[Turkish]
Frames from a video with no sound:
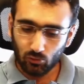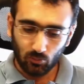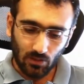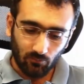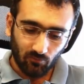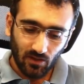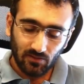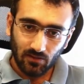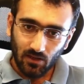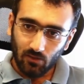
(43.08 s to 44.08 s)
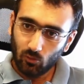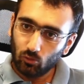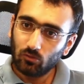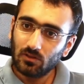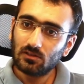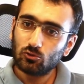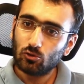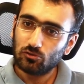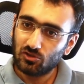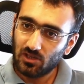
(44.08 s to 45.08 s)
problem var ve onun nasıl
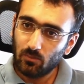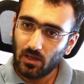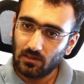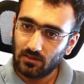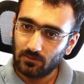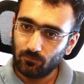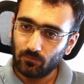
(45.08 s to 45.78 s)
çözüleceği belli.